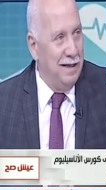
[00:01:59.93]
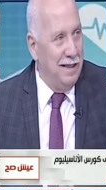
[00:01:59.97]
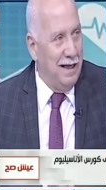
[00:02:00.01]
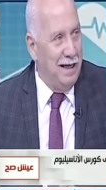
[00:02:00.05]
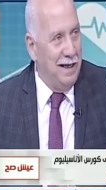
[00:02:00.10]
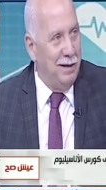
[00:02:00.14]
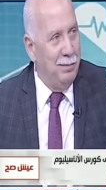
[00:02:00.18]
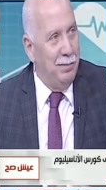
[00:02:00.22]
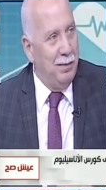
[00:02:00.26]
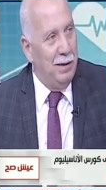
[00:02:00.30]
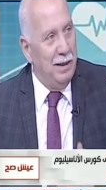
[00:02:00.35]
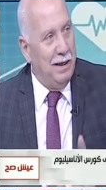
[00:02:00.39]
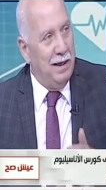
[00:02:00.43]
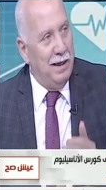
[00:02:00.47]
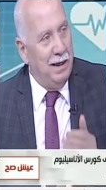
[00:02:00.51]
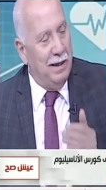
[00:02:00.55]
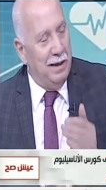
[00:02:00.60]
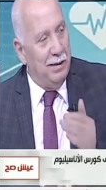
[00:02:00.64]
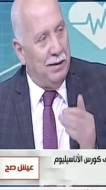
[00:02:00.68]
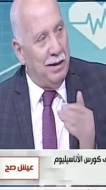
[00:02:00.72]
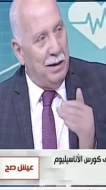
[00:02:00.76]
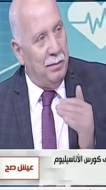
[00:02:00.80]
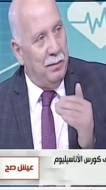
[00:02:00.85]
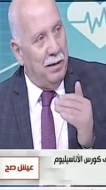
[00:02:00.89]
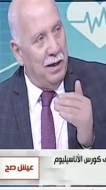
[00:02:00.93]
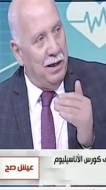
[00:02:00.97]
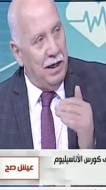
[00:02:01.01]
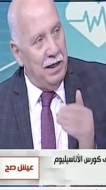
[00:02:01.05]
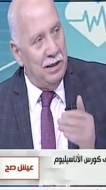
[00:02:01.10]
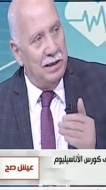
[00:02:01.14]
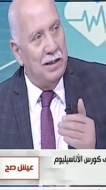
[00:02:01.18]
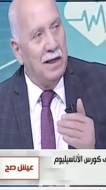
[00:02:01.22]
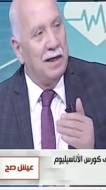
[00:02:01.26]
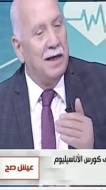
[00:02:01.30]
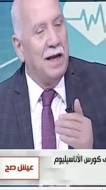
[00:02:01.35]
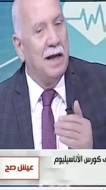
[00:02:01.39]
يعني
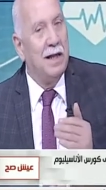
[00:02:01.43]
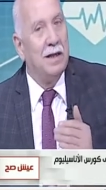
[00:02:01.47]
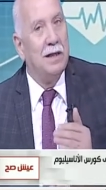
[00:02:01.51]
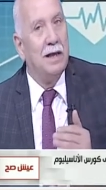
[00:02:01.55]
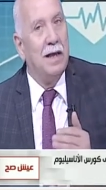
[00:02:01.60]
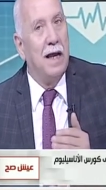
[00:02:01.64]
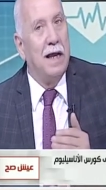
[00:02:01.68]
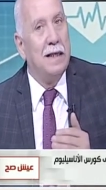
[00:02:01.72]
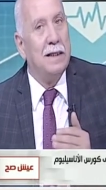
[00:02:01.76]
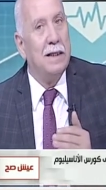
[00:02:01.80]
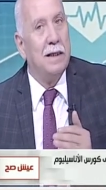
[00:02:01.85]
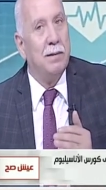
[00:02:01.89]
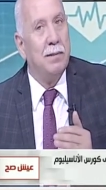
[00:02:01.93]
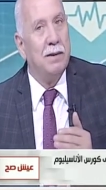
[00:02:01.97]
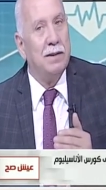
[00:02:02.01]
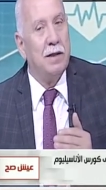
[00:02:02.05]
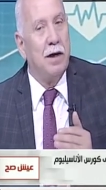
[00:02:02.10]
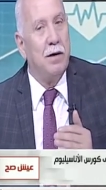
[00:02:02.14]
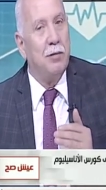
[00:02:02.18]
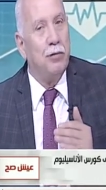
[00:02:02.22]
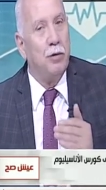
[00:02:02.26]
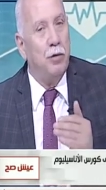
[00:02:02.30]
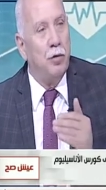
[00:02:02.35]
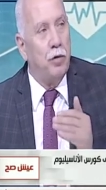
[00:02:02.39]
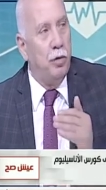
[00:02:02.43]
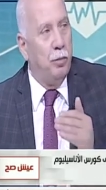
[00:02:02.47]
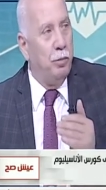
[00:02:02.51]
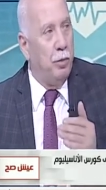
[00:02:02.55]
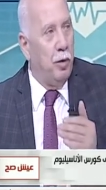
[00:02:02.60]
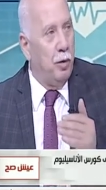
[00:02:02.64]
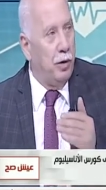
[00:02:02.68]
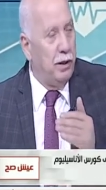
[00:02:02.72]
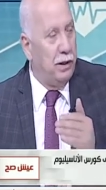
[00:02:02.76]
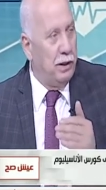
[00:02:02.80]
بالتمرينات يعني عند عندك مثلا في اوروبا